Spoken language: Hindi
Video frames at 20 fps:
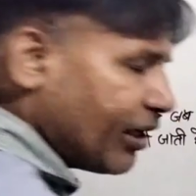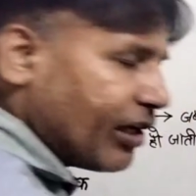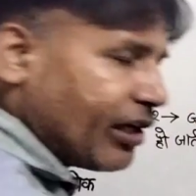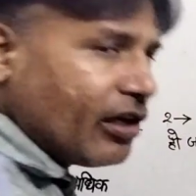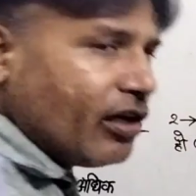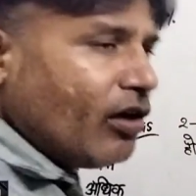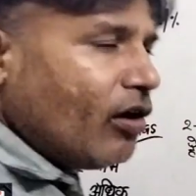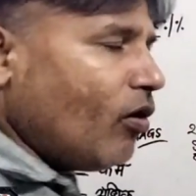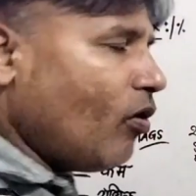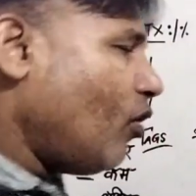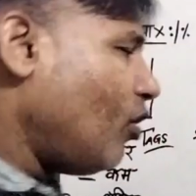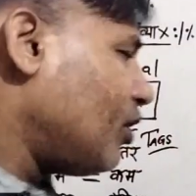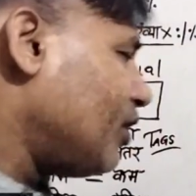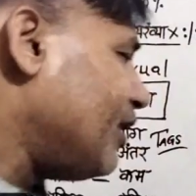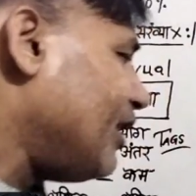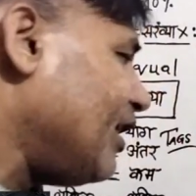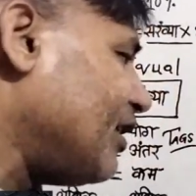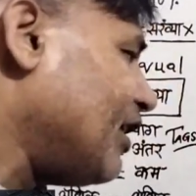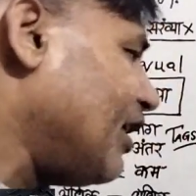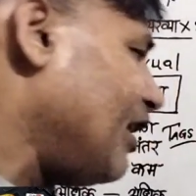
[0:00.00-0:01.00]
के और
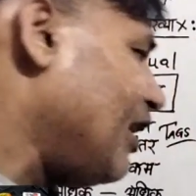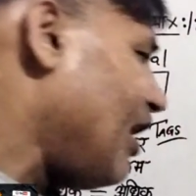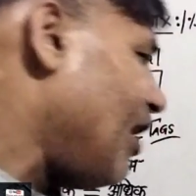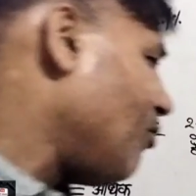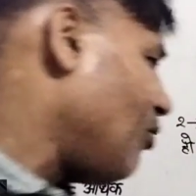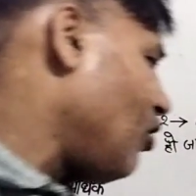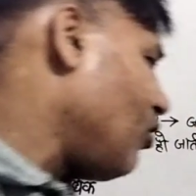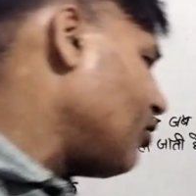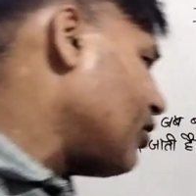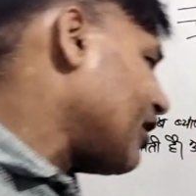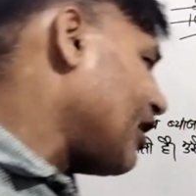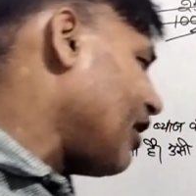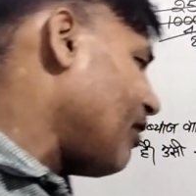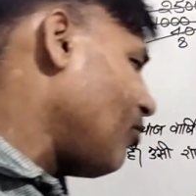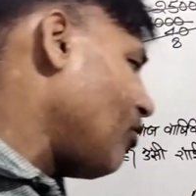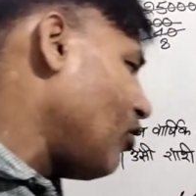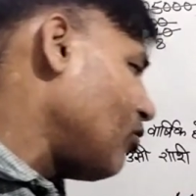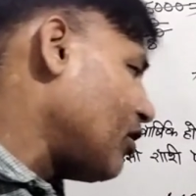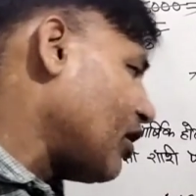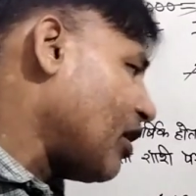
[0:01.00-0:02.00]
जैसे ही अमाउंट से
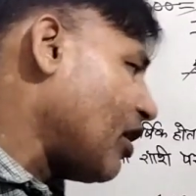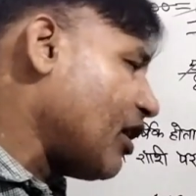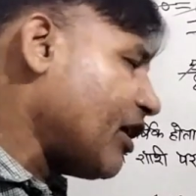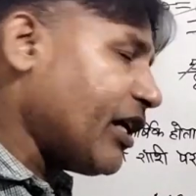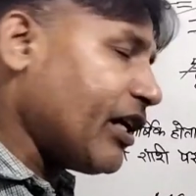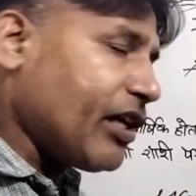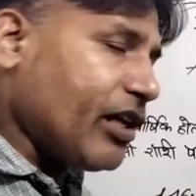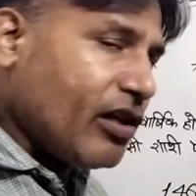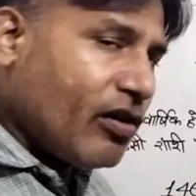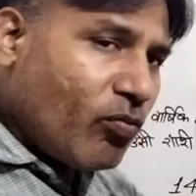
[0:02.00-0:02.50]
अमाउंट काटेंगे